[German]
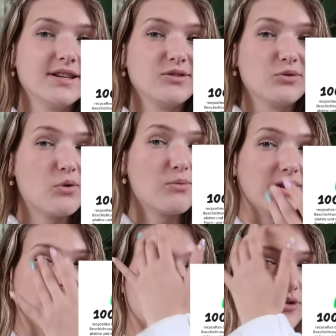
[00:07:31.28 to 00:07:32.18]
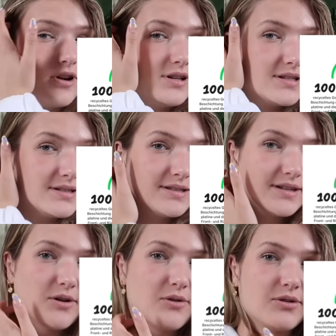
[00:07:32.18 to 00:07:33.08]
Zinn, Kobold und Gold
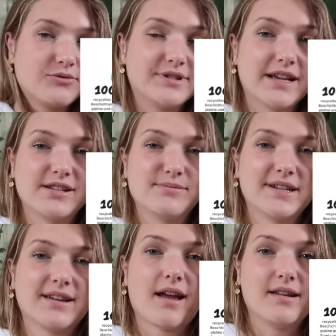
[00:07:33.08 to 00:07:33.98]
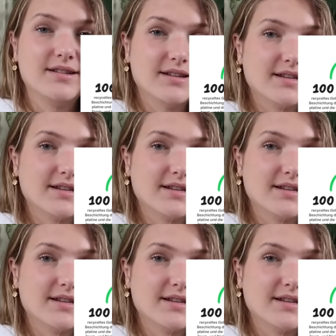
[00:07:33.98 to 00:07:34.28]
sind auch recycelte Materialien, die